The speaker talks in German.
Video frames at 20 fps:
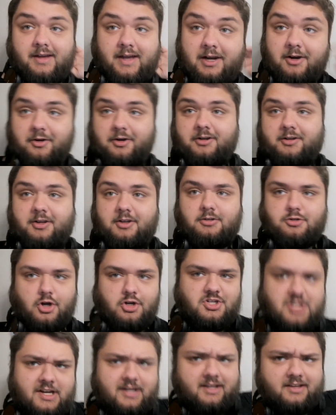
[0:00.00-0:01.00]
Hey Leute,
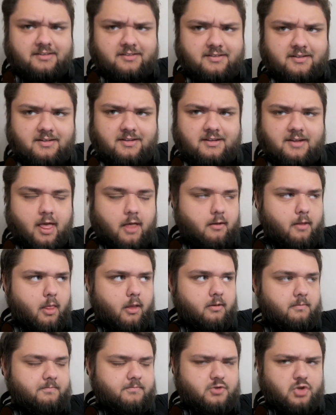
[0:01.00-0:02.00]
Deutschlandticket ist,
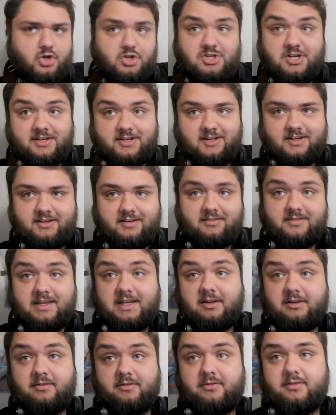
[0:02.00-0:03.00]
äh, Deutschlandticket ist
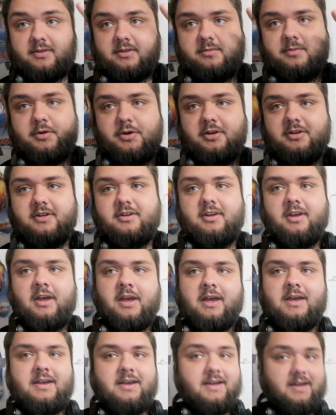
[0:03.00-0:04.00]
da und ihr wisst, was das bedeutet.
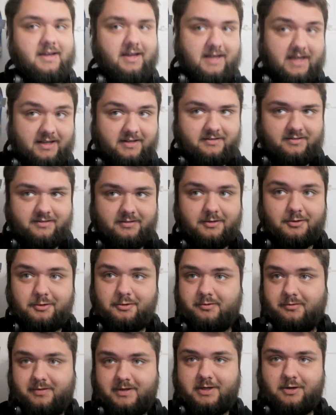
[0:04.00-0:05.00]
Reisen
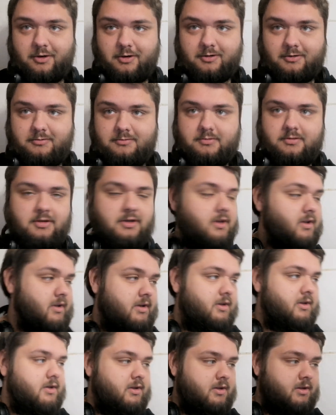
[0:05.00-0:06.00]
und Vloggen.
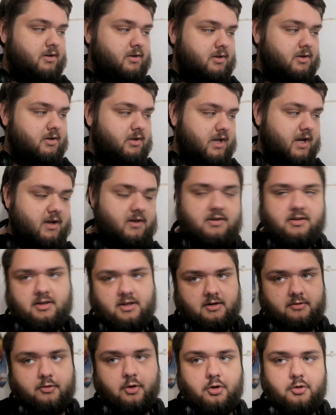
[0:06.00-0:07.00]
Ja,
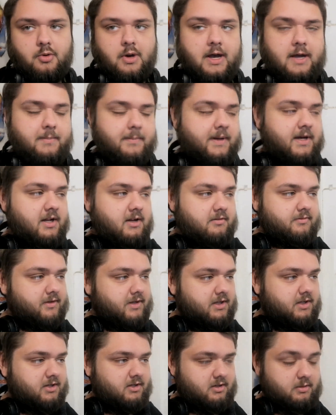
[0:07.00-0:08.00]
jede Woche nur einmal,
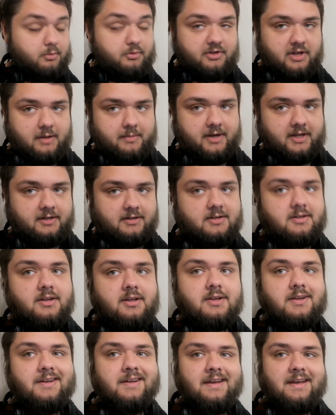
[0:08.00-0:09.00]
weil ich muss arbeiten.
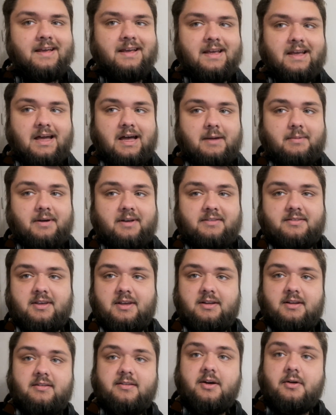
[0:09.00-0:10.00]
Aber es
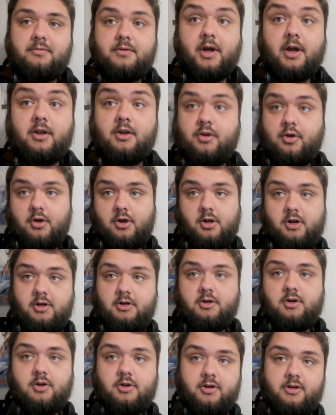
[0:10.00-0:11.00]
geht jetzt auf nach
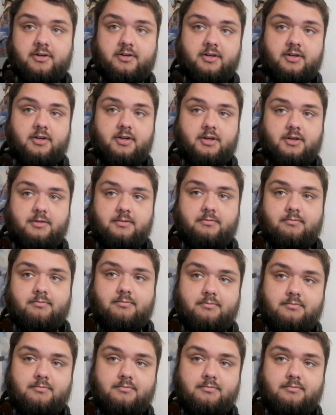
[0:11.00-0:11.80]
Köln, Leute.